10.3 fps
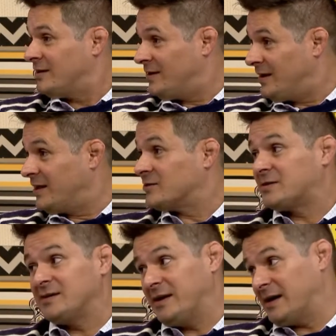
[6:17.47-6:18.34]
É isso,
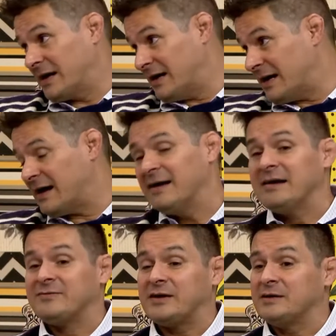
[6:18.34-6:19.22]
TDAH,
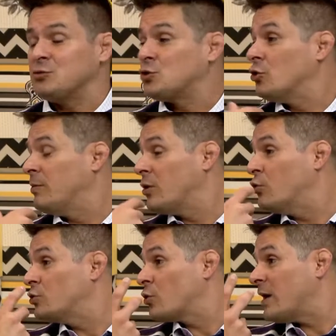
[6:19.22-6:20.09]
falamos e, sobre
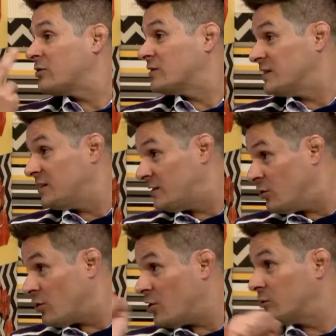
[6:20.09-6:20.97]
alguns quadros
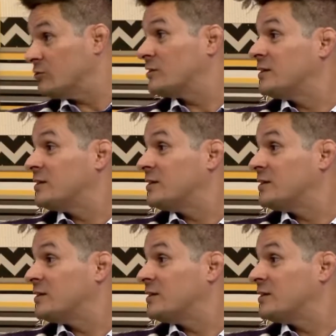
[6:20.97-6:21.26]
ansiosos.